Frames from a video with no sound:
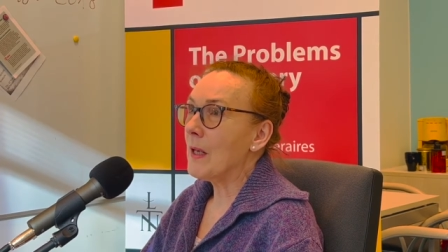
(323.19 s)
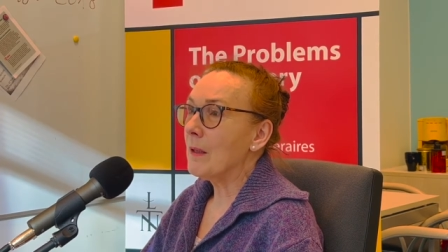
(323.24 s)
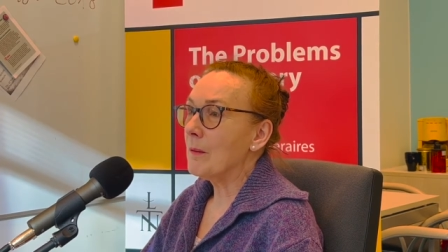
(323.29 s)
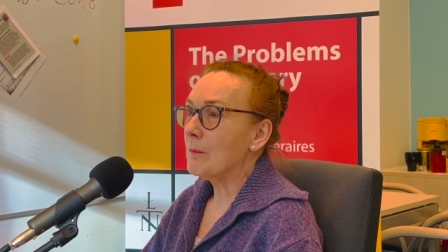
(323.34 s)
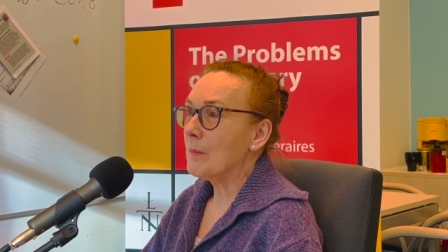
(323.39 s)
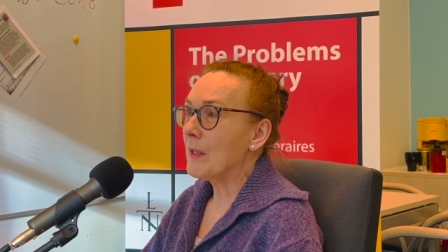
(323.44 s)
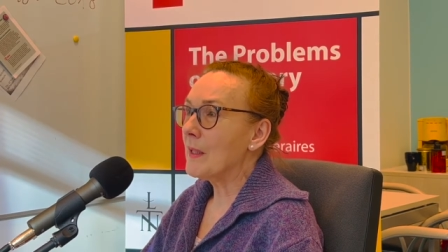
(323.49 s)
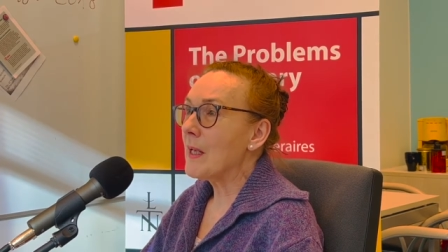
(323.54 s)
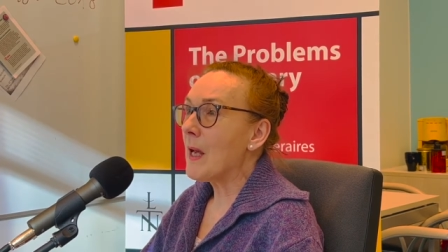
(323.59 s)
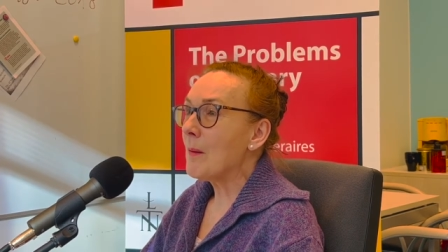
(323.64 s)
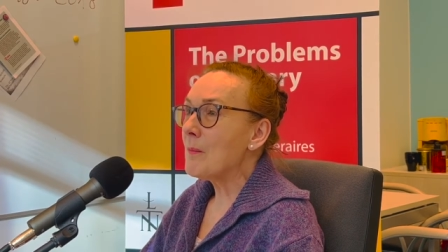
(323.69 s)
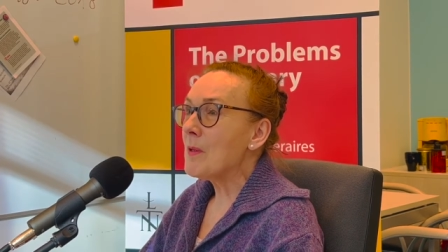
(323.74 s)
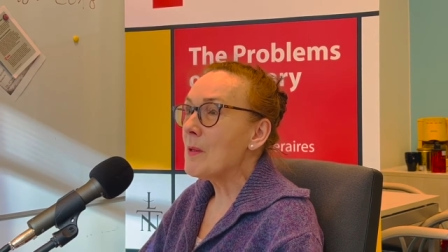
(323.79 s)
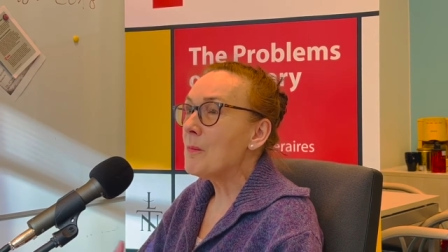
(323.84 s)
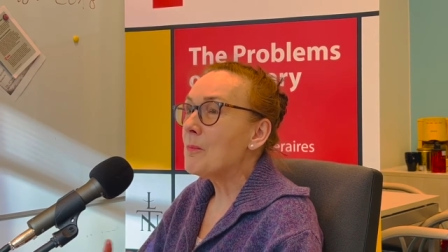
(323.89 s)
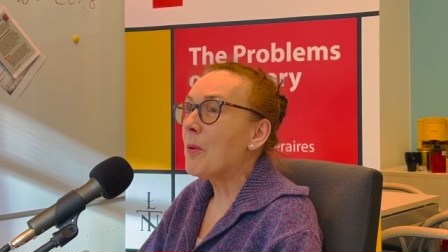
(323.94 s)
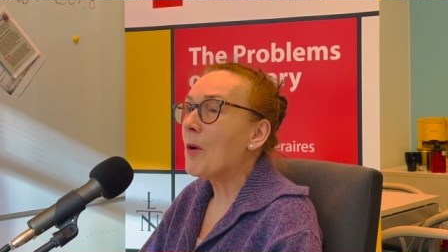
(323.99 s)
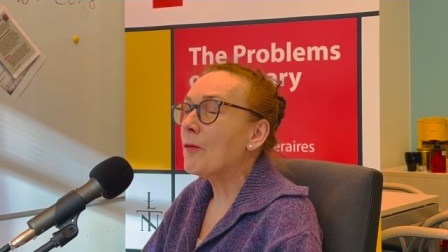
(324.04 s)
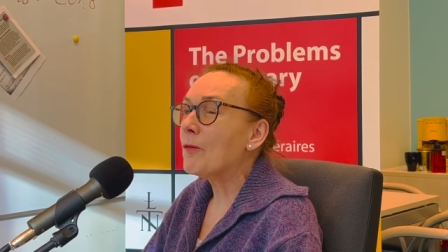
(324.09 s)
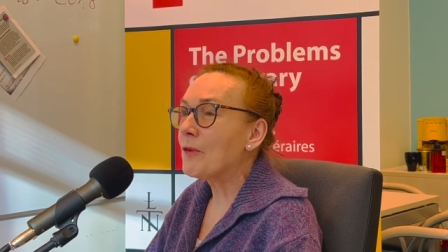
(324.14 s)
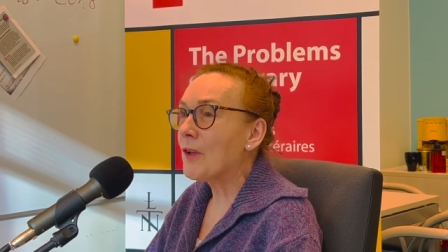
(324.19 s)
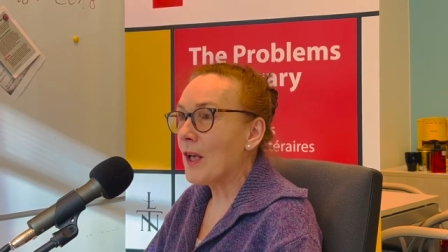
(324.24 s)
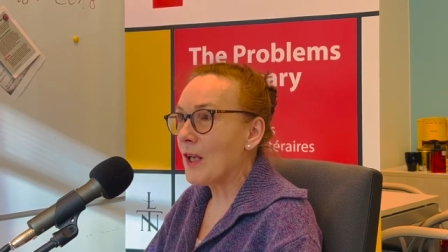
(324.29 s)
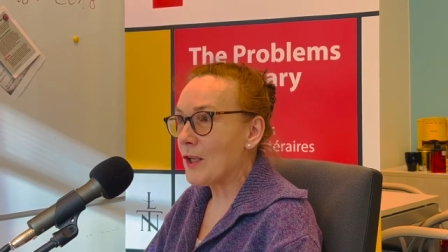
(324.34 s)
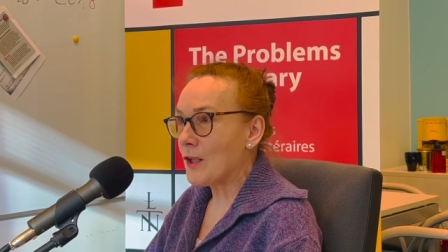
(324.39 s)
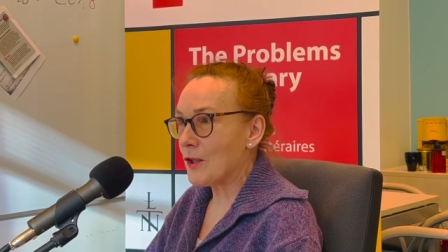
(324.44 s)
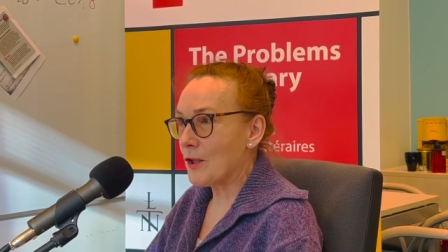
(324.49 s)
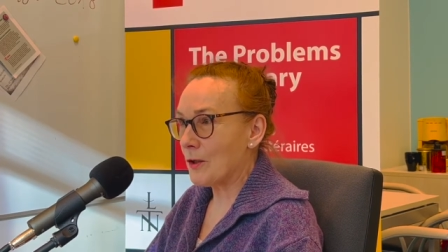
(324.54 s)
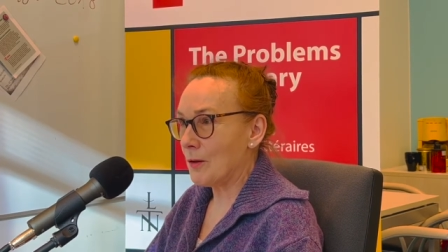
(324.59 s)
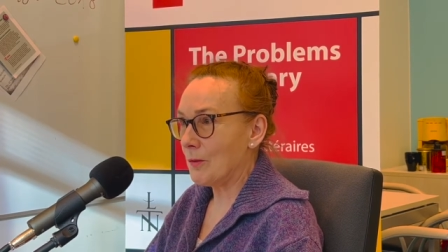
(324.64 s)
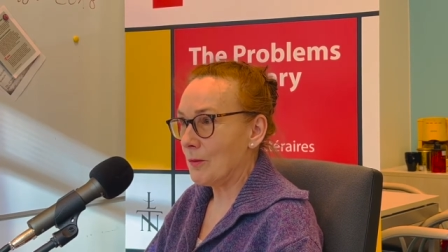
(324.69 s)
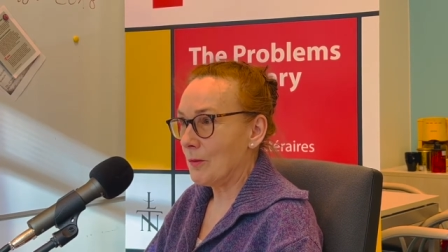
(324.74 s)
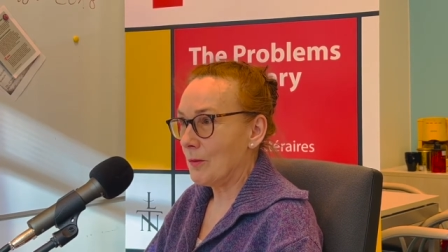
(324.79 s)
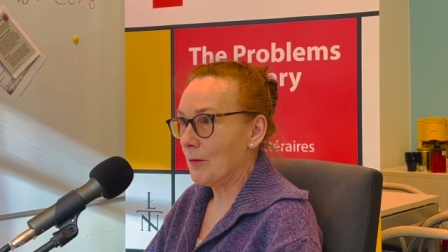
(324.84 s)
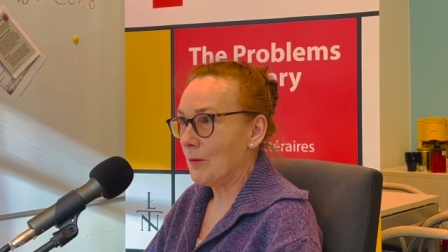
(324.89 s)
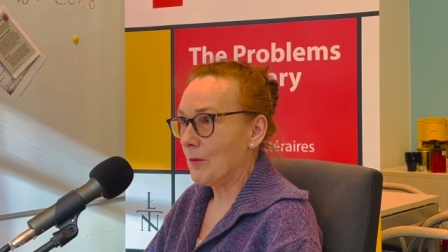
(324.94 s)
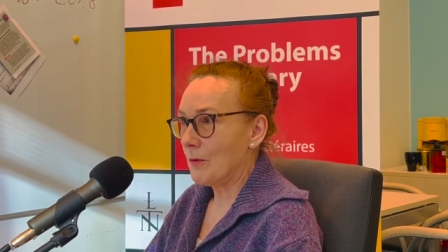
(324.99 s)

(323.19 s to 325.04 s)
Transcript: Benjamin powierzył